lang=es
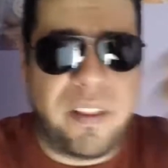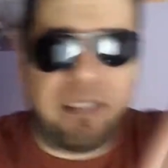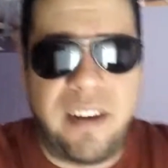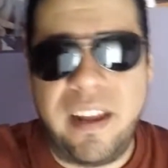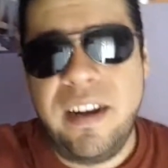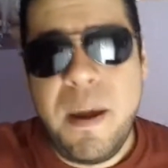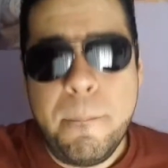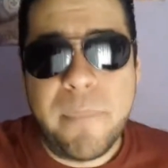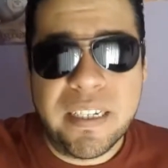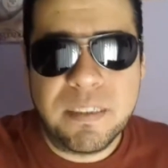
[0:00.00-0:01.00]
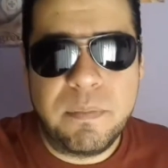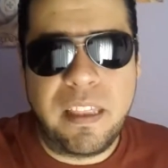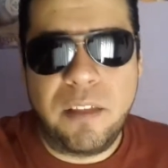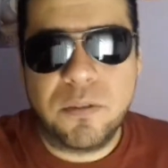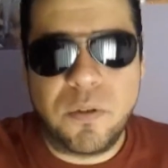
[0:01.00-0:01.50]
pueda traer más
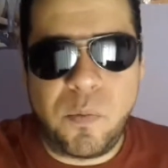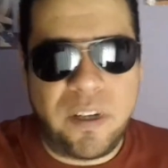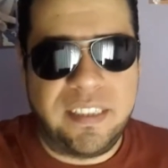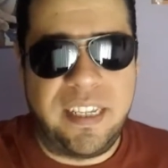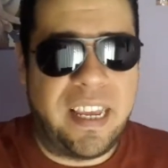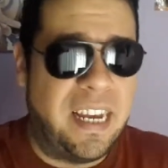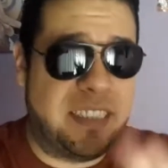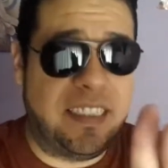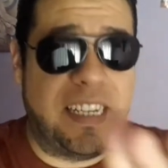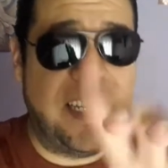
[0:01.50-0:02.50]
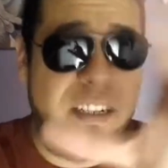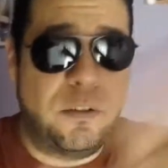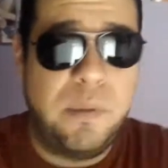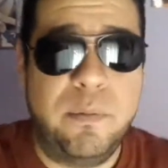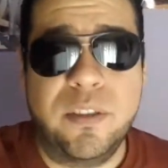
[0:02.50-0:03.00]
videos como este. Así de que
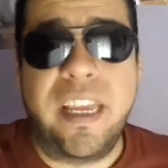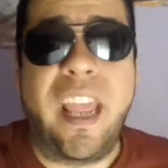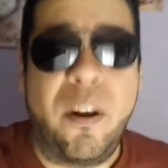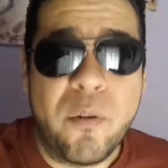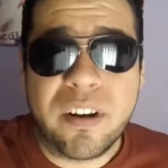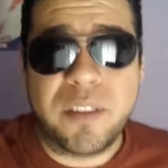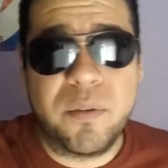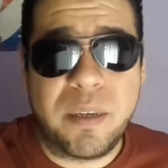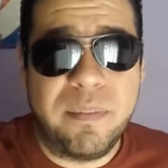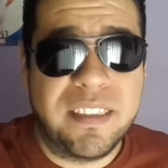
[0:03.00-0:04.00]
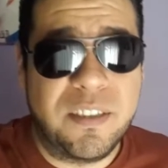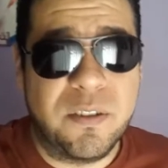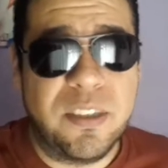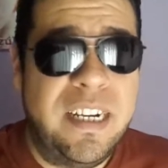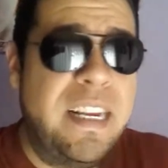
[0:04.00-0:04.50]
nos vemos en un rato aquí más,
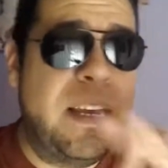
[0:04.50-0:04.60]
chicos.